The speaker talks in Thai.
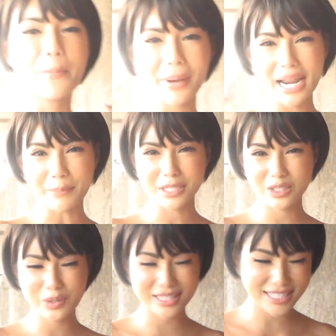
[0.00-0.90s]
รื่องประดับกระ
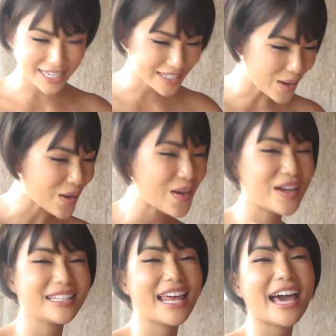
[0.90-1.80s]
จุกกระจิกก็
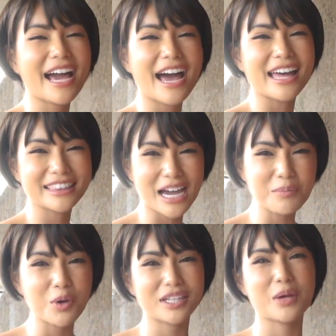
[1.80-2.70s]
นี่แหละค่ะทั้ง
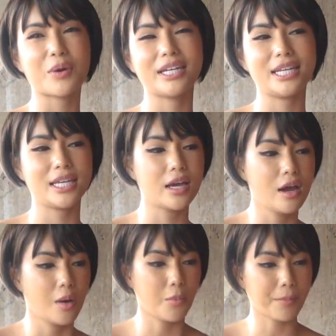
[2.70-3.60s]
หมดเลยวันนี้
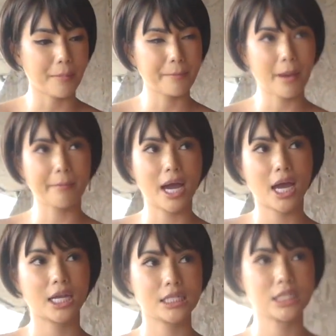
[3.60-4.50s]
หมดไปประมาณ